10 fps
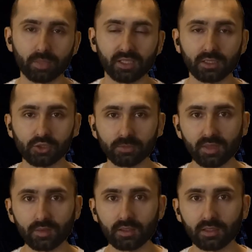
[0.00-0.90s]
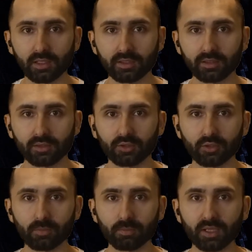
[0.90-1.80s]
Badacze miejskich legend
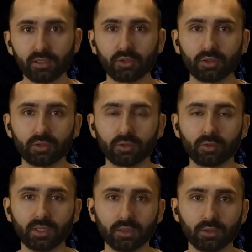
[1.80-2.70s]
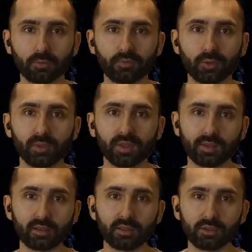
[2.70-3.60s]
dokopali się do konkretów i
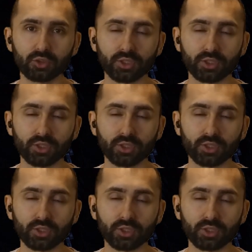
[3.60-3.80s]
ustalili,